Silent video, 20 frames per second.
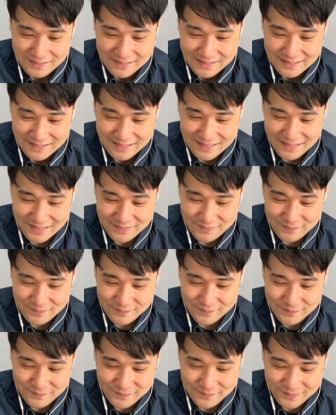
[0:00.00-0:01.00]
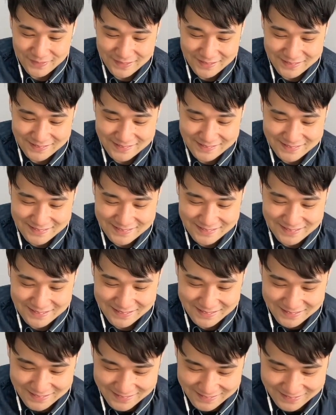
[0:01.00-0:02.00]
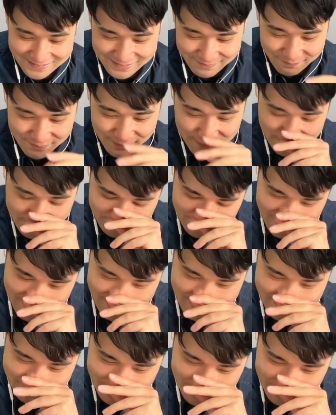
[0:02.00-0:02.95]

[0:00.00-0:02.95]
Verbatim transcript: エルフの剣士かー。いや、まあダメージ交